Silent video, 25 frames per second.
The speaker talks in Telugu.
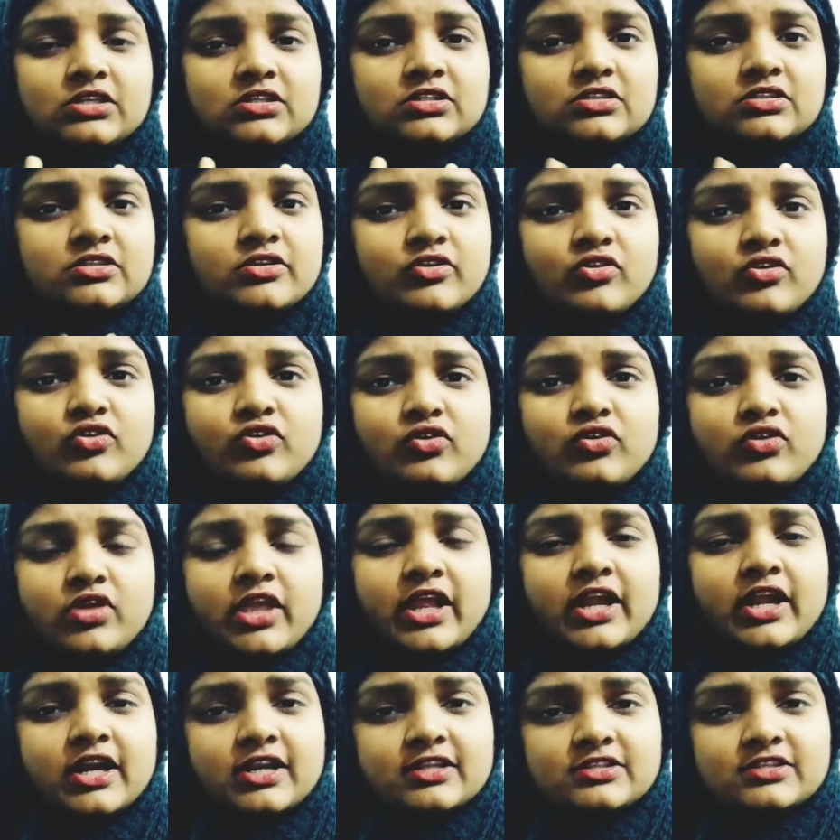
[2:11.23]
సో
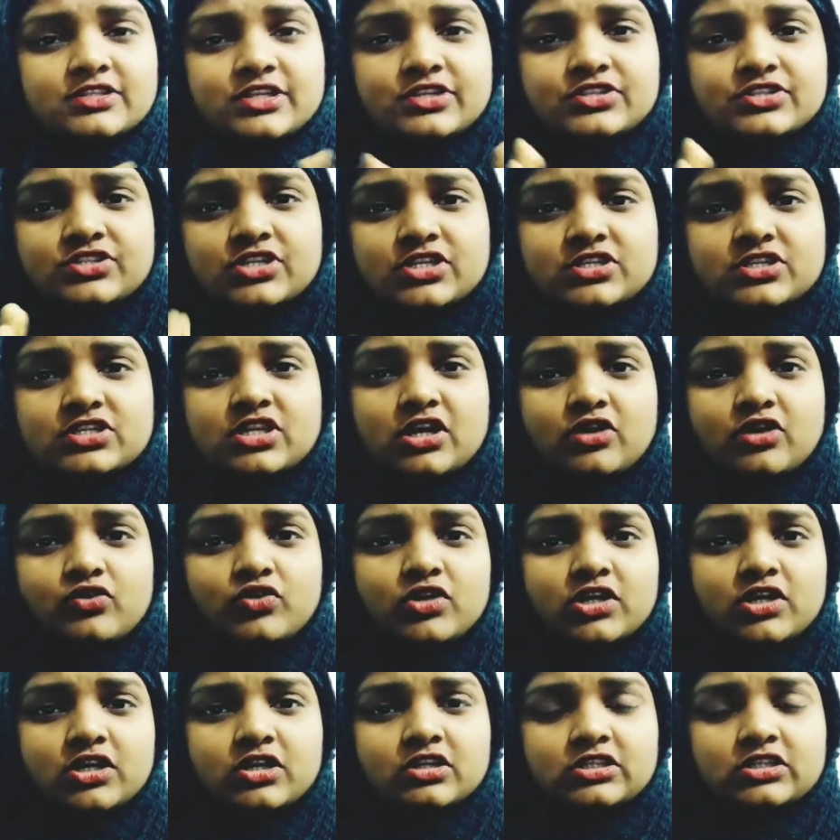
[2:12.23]
ఎక్కడ చెక్ చేసినా
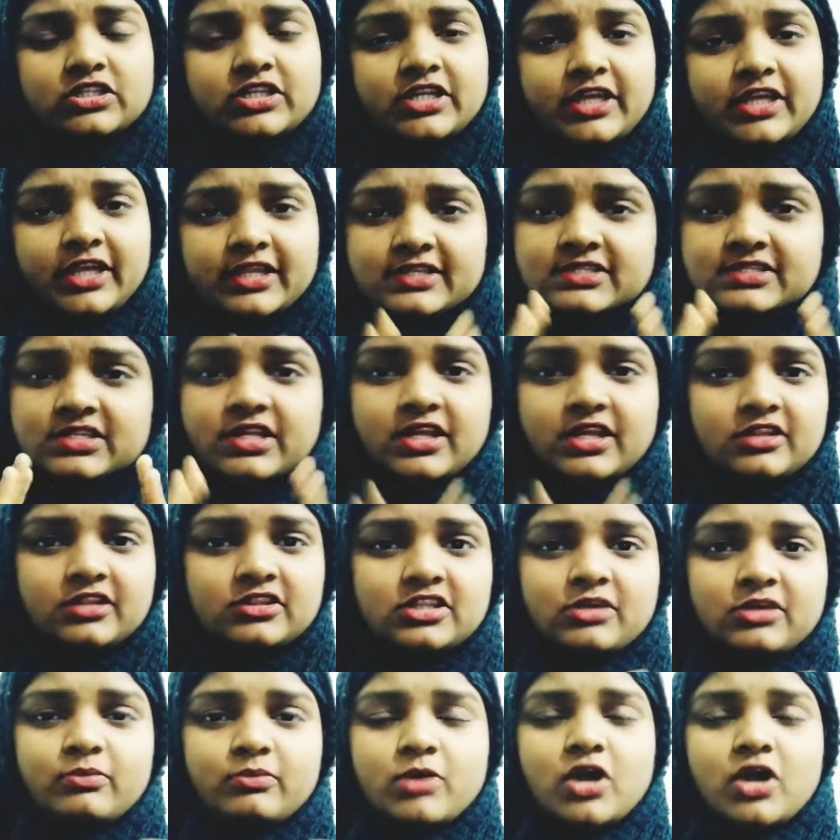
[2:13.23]
కూడా తన ఎక్స్రే
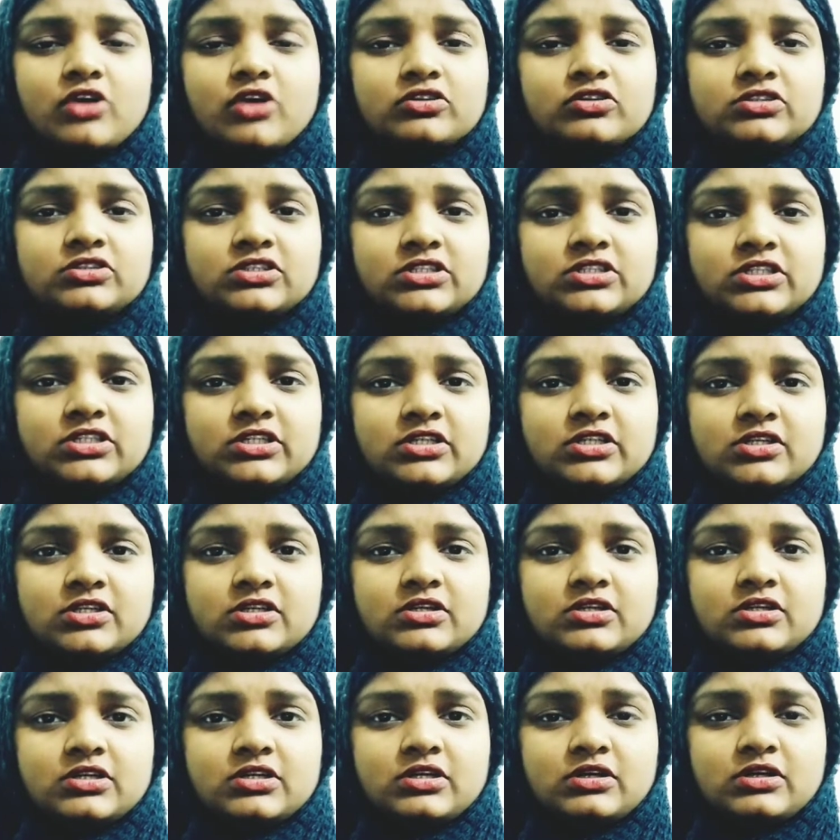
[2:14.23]
అంతా బాగుంది
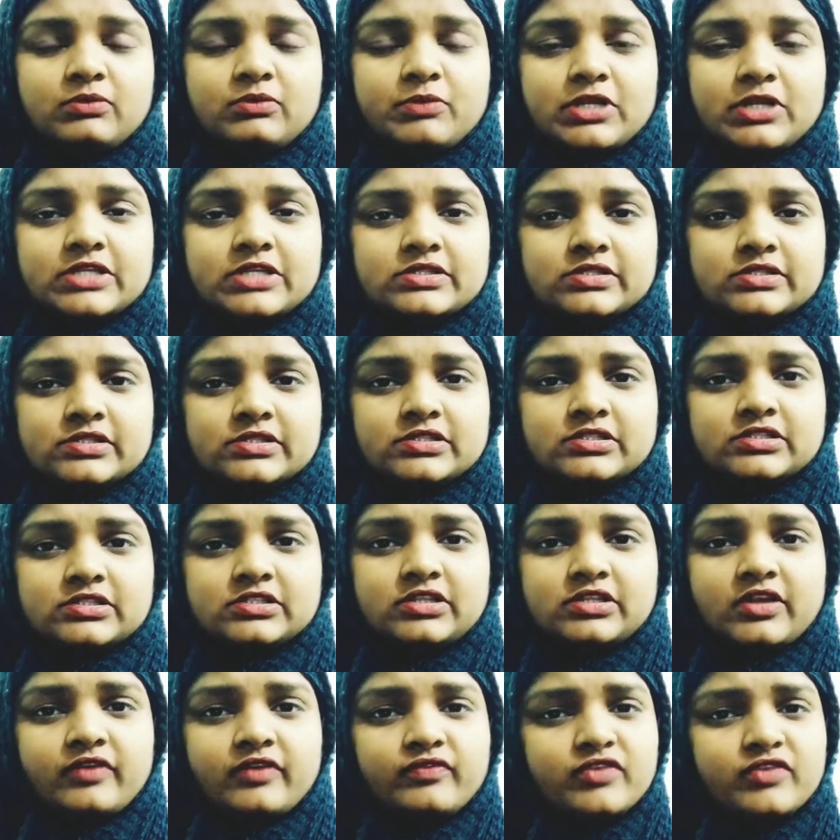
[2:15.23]
ప్లస్
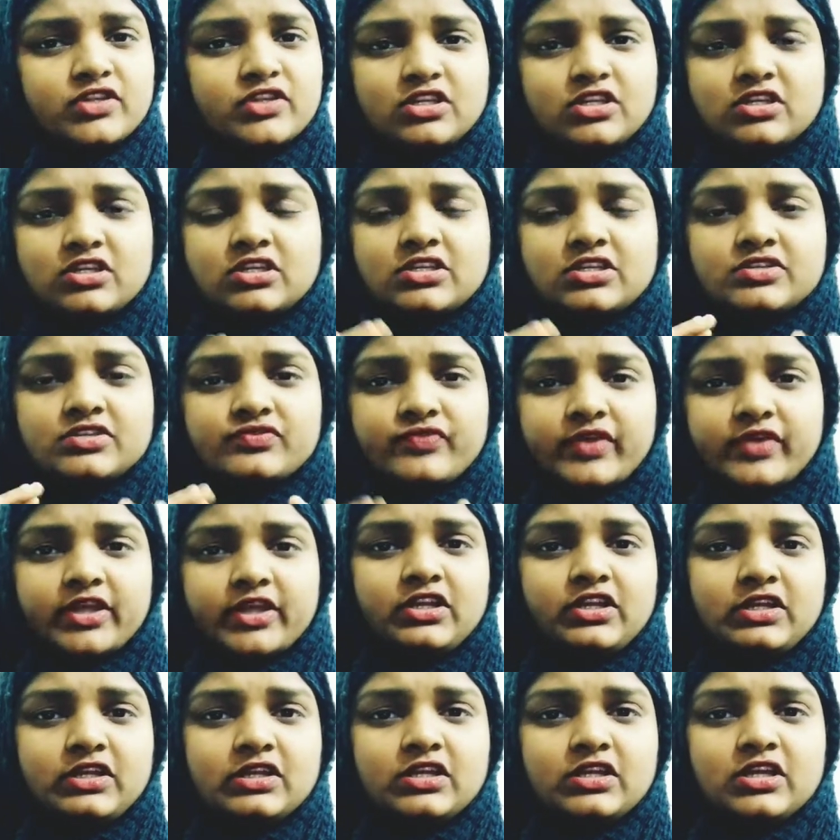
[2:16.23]
ఎవ్రీథింగ్ ఈజ్
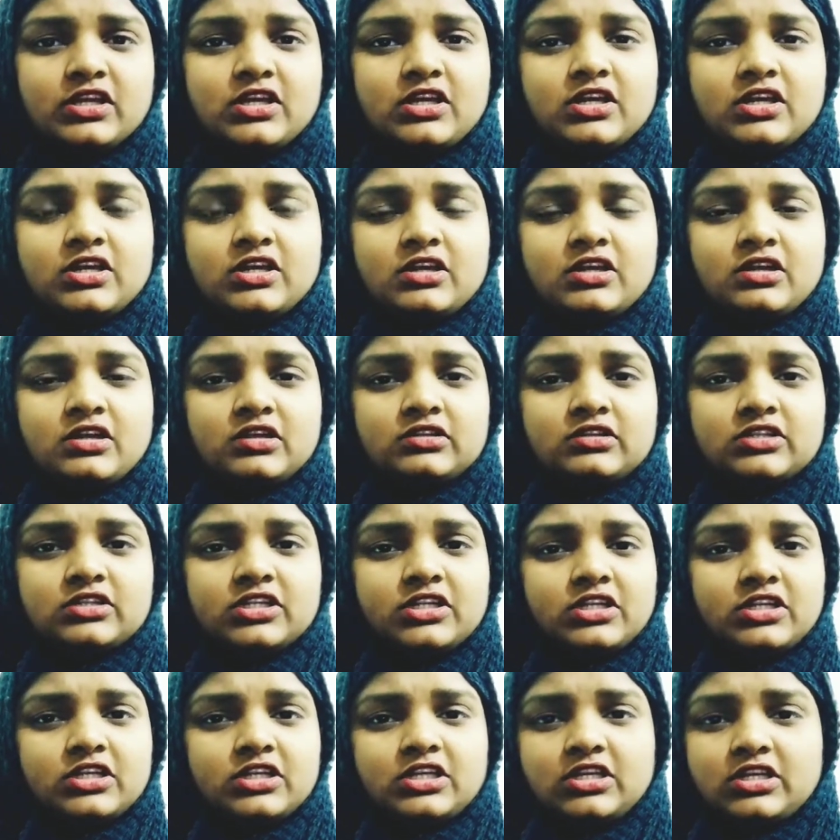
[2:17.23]
ఫైన్
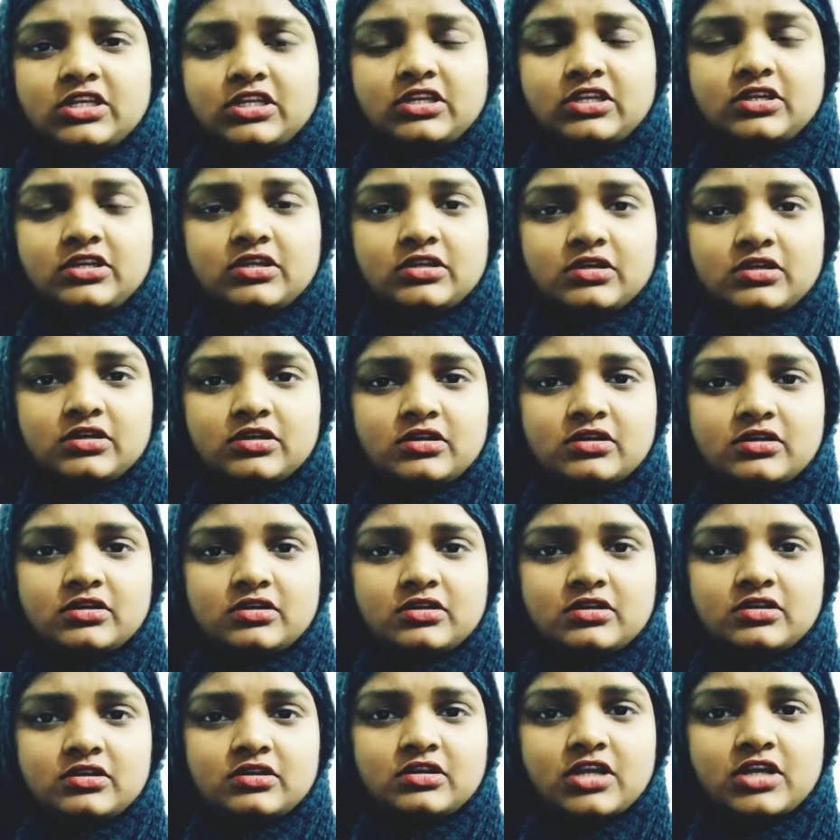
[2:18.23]
తనకి
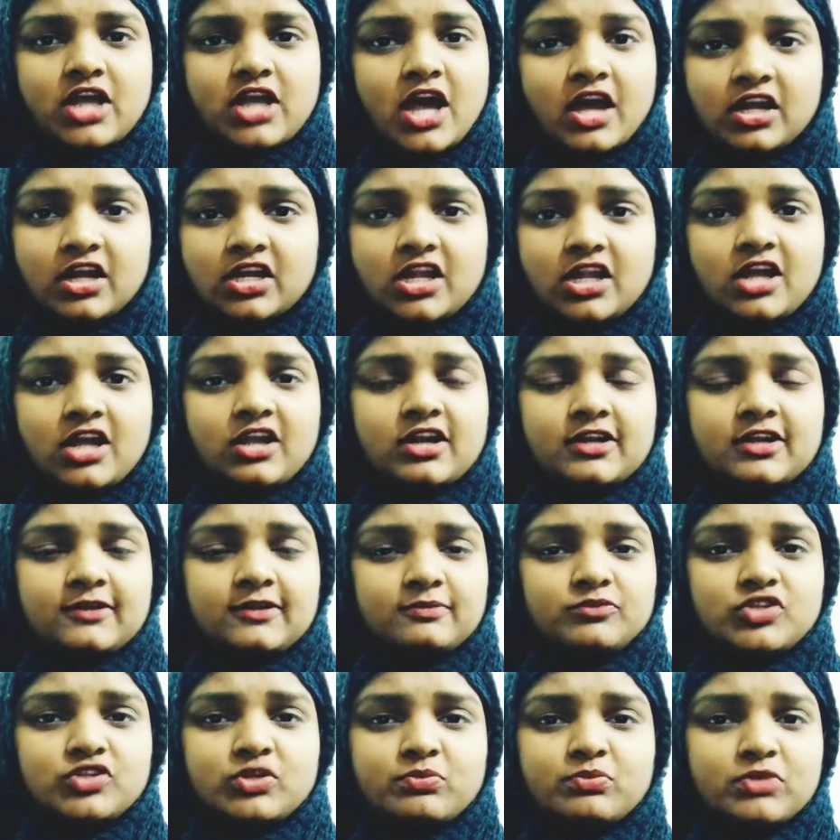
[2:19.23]
కాలు
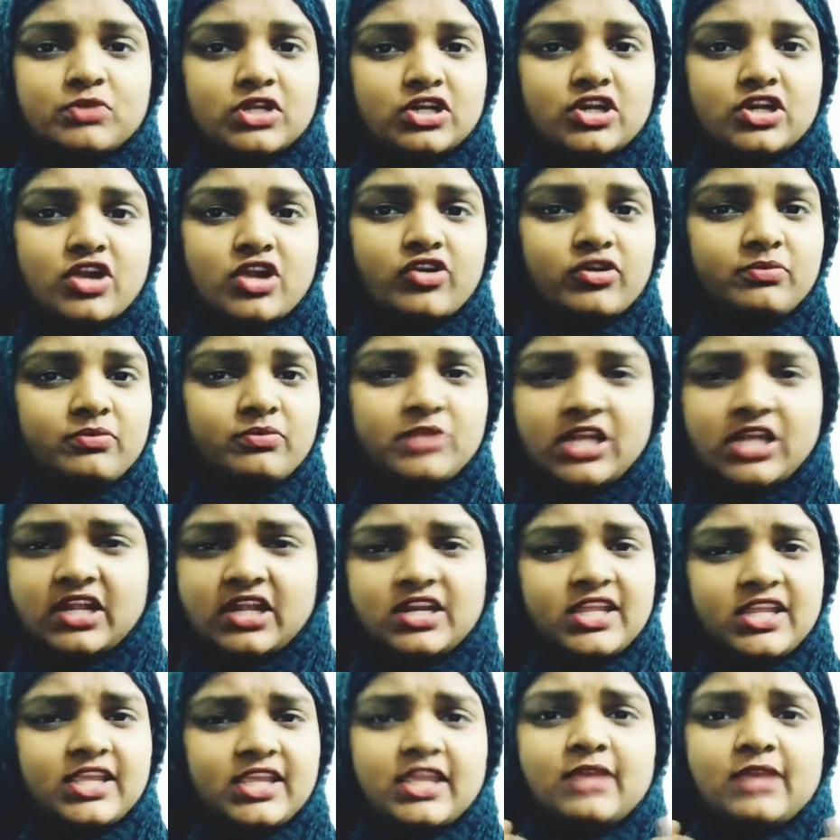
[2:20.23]
లాగడం తిమ్మిర్లు రావడం ఇలా
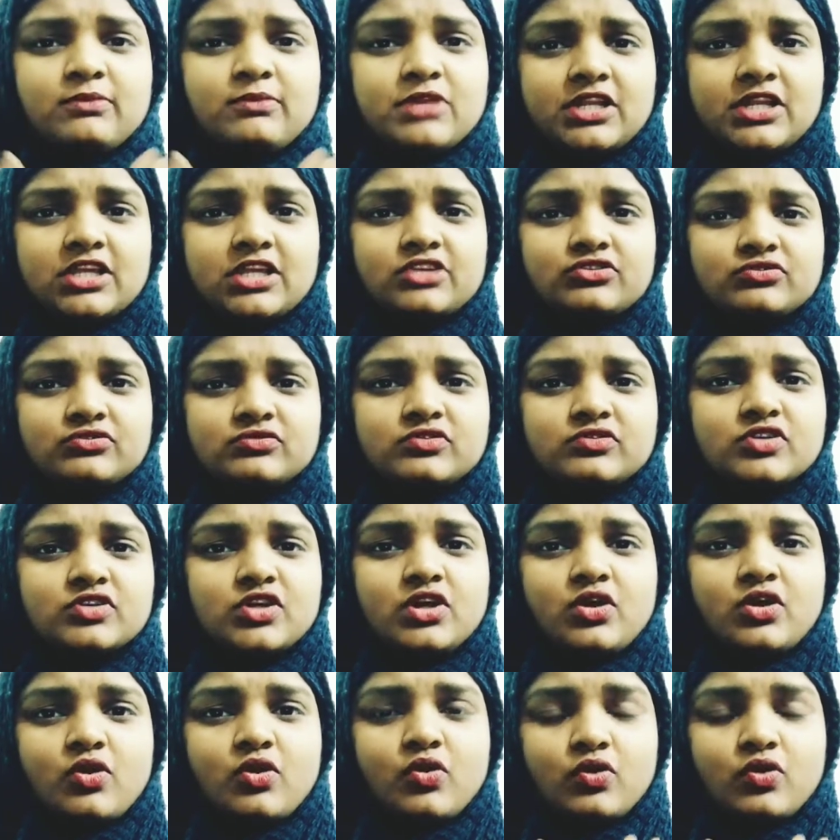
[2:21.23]
అని ఏమీ లేదు
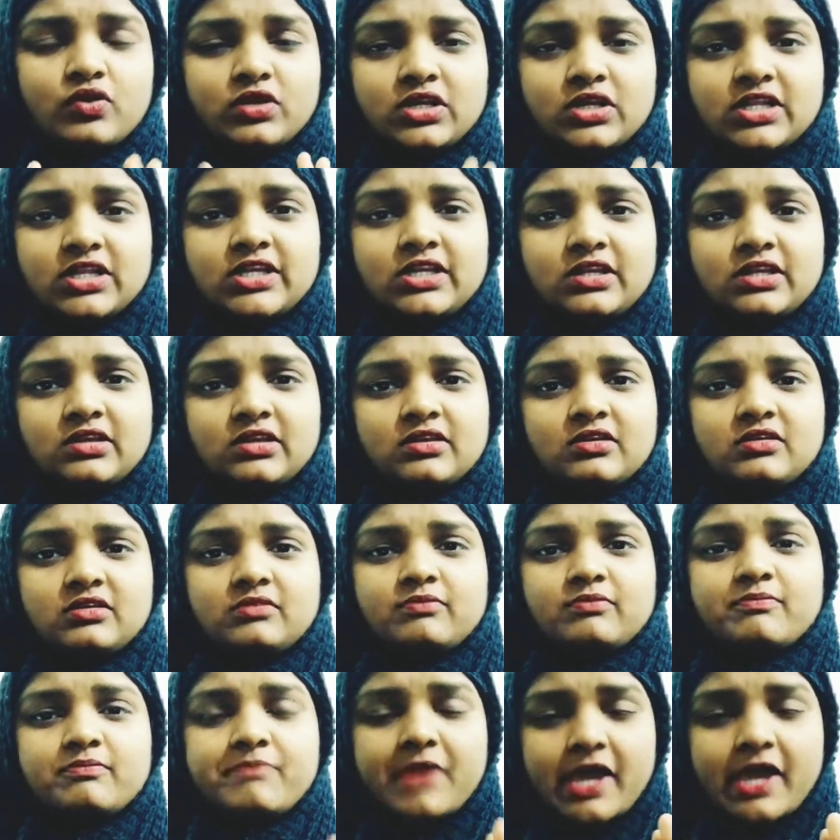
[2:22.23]
ఓన్లీ
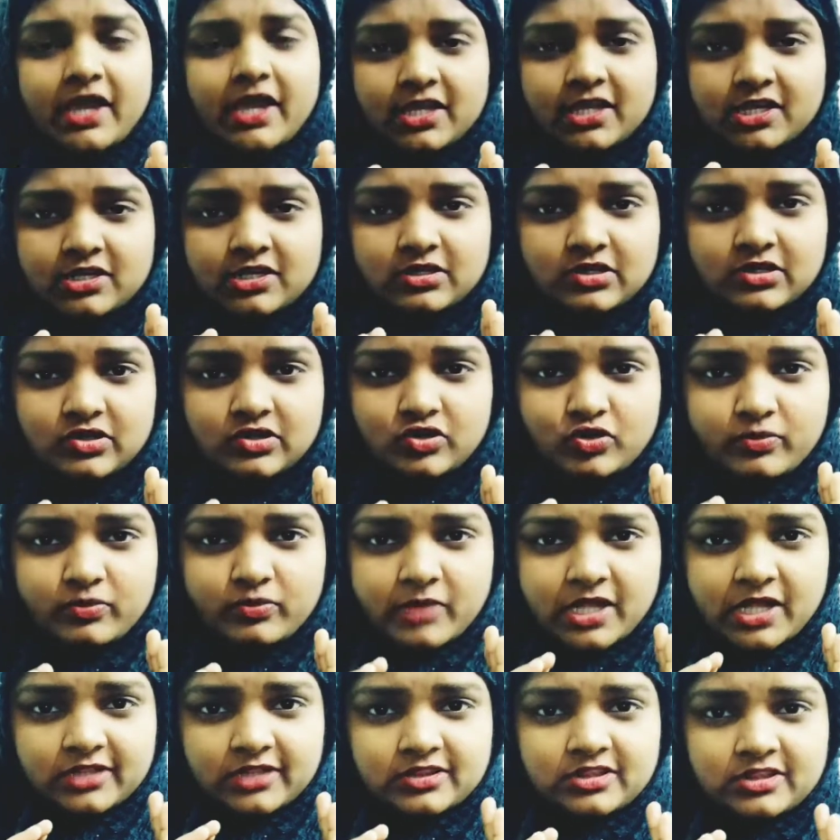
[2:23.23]
బ్యాక్లో
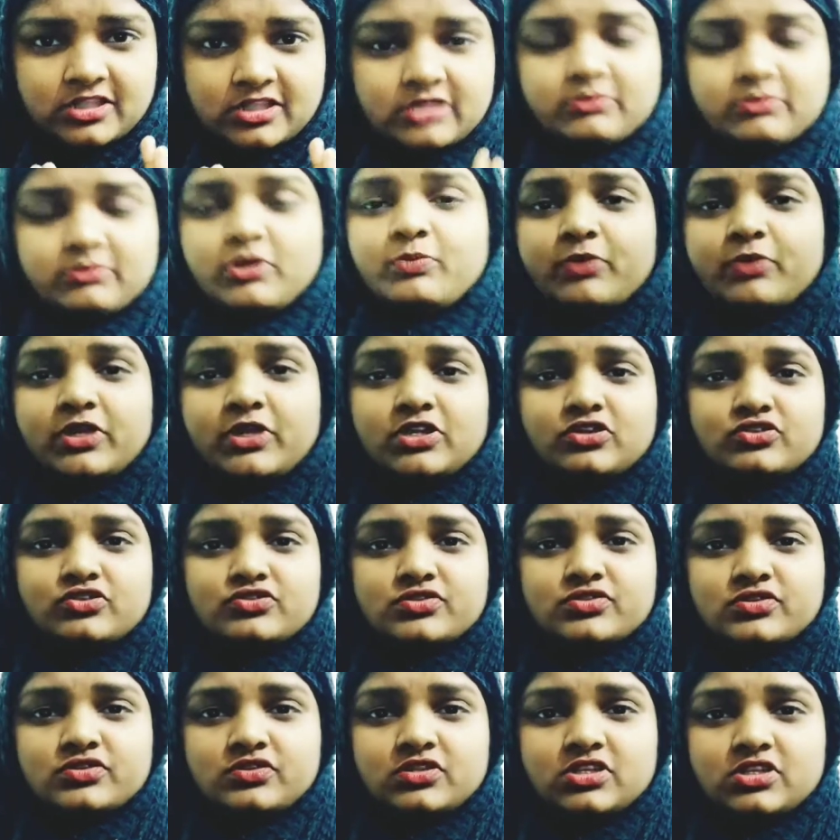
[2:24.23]
మాత్రమే పెయిన్
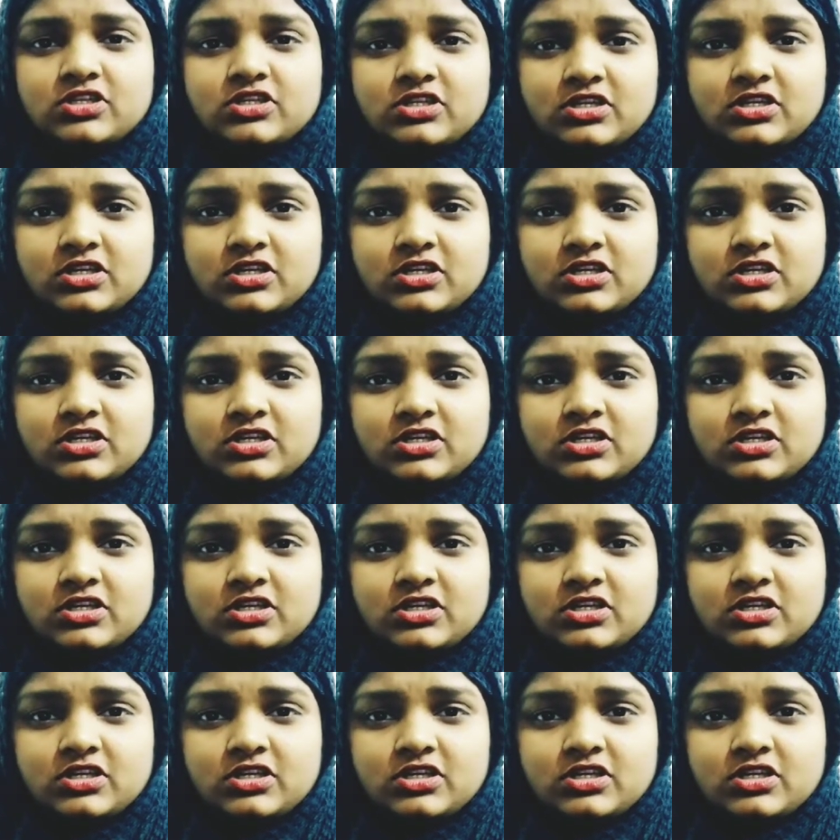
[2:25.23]
వస్తుంది